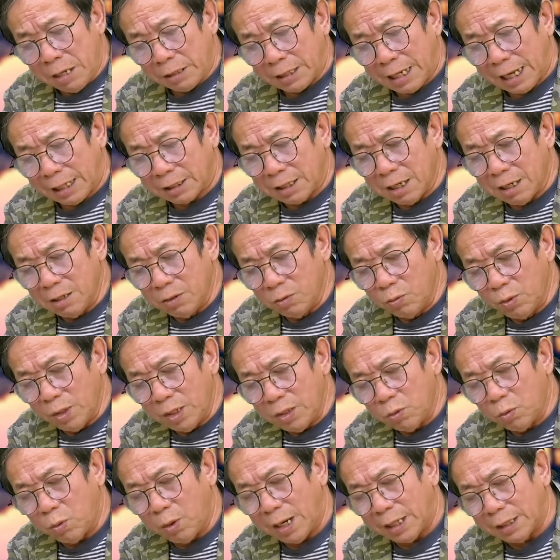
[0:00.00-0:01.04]
Nhà thơ
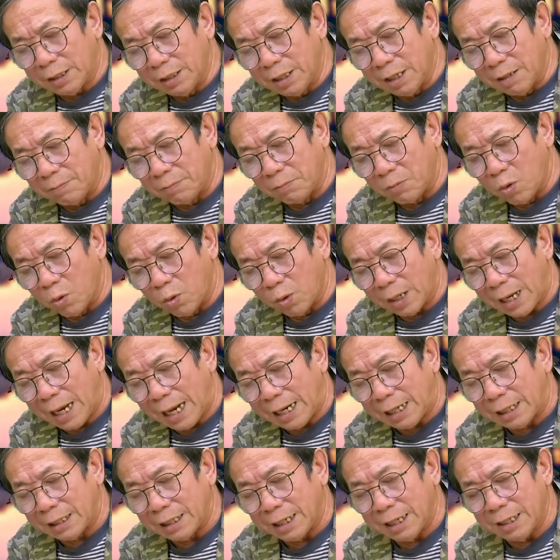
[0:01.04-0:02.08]
Nguyễn Khoa Điềm ngồi
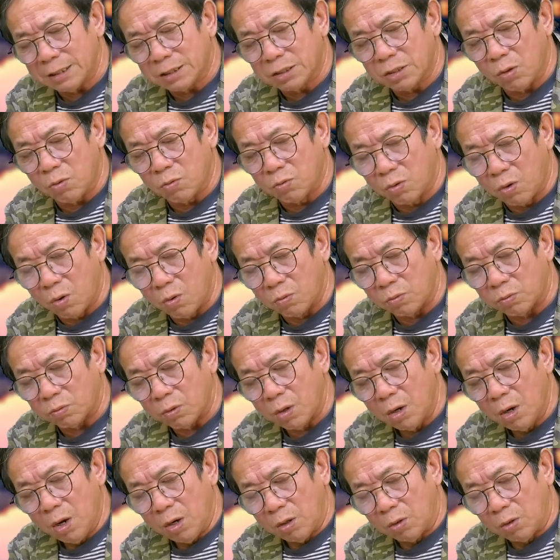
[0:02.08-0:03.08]
hàng ghế sau cùng,